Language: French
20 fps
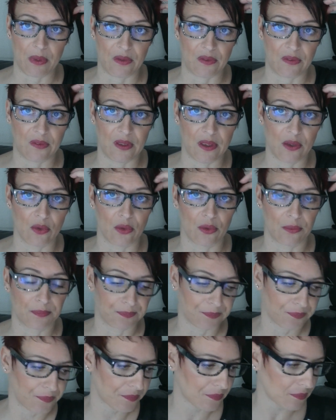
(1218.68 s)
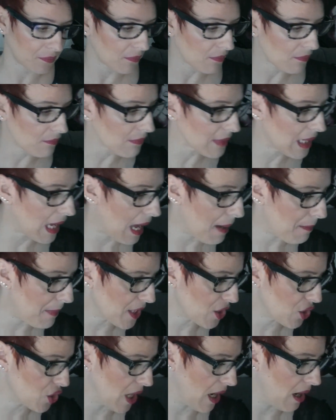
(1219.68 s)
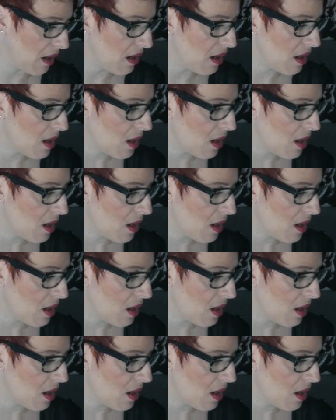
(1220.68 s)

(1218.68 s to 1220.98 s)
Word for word: plaisir euh, à pas cher.